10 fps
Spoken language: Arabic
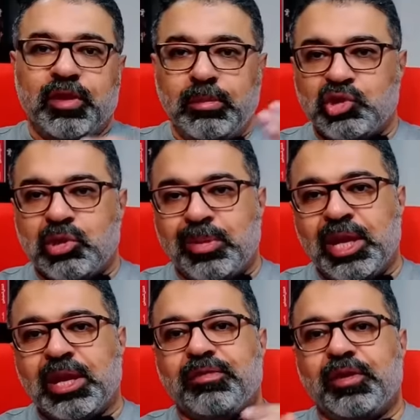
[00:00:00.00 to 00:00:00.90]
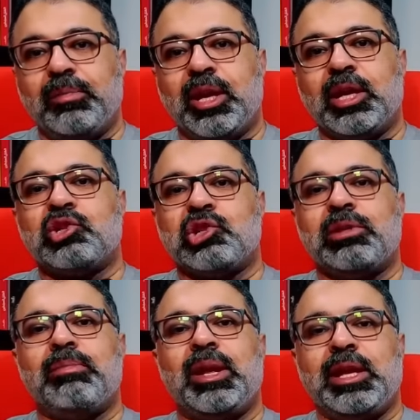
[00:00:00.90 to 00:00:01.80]
فيلم شماريخ فيلم اكشن
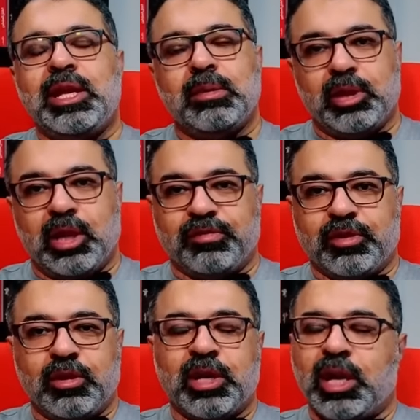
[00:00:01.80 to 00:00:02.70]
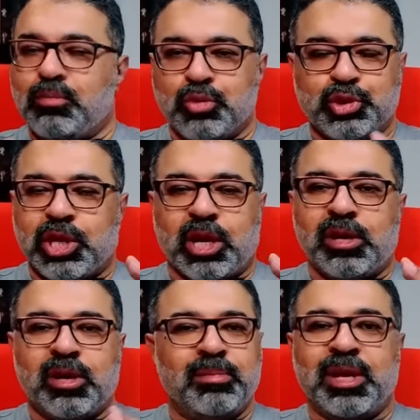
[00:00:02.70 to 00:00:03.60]
مليء بالافكار
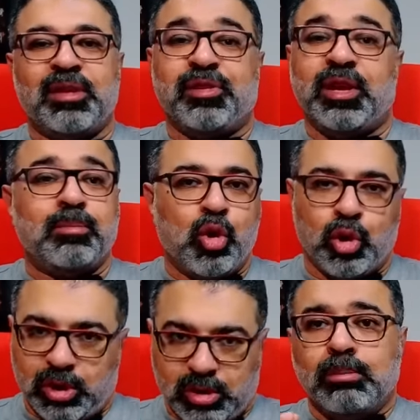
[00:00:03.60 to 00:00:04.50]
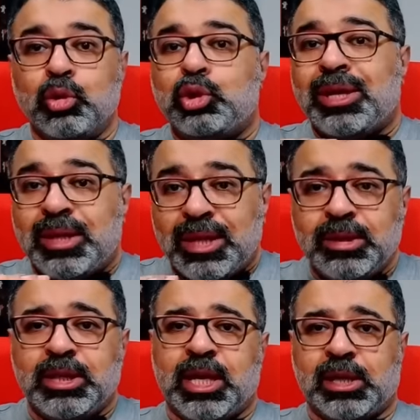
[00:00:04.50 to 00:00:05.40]
المستعاره من افلام اخرى
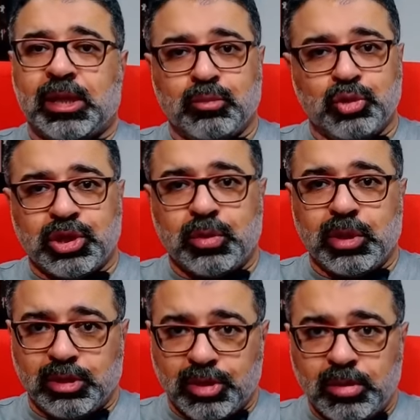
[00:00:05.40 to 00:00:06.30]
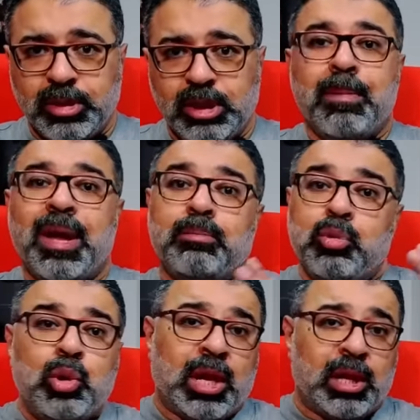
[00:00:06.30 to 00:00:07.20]
متدني على المستوى الدرامي
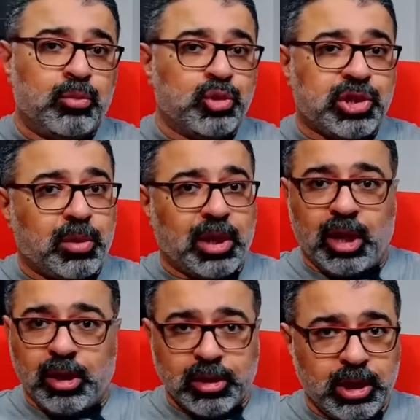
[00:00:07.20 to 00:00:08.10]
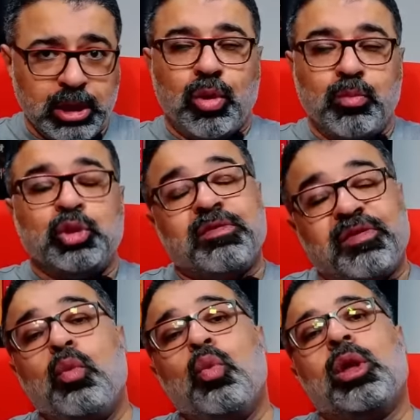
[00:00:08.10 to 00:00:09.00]
مقبول على المستوى الحركي
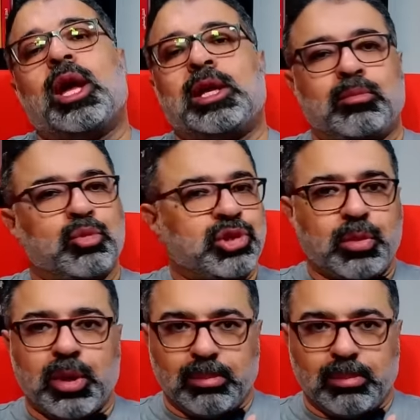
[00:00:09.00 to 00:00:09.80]
ومتفوق على المستوى